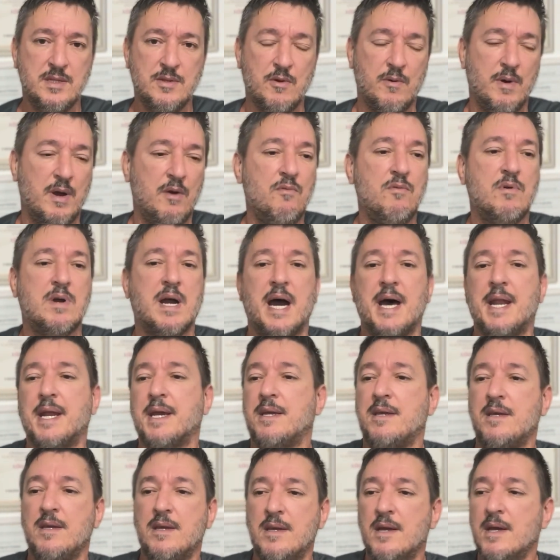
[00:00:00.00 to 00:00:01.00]
não é um cara
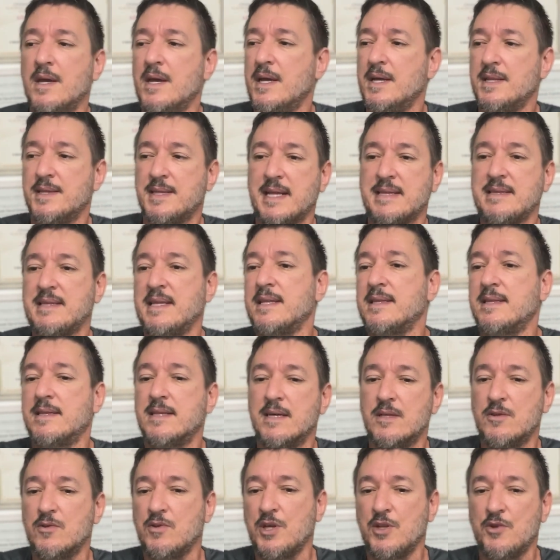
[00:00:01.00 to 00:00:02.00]
que está
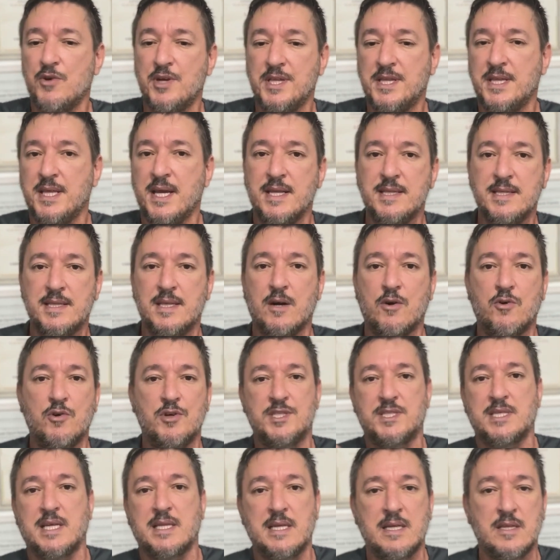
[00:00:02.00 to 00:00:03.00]
tentando, que não entende da coisa,
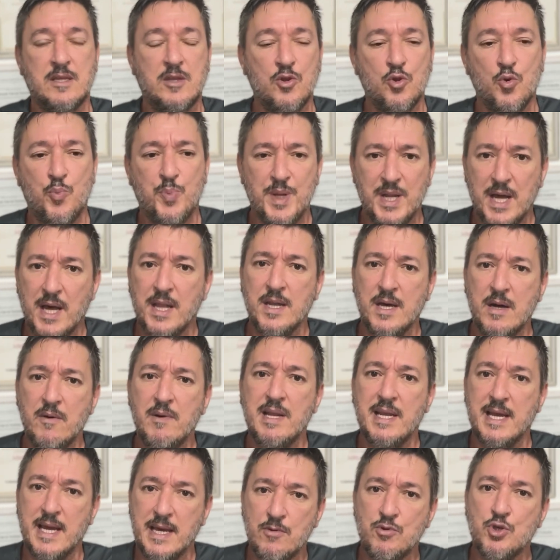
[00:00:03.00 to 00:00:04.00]
está tentando opinar. Não,
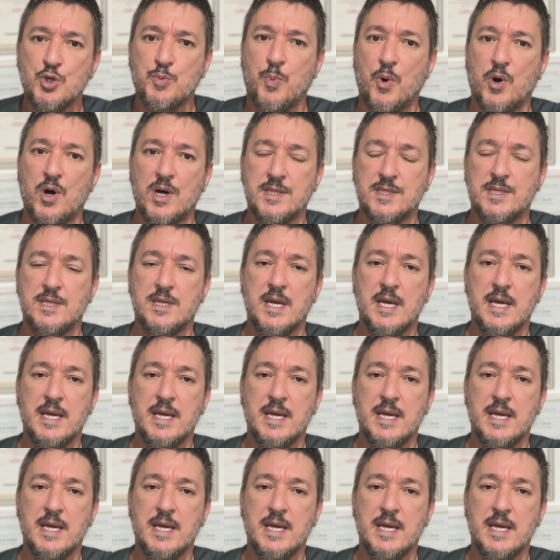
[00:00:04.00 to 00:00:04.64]
ele é do esporte.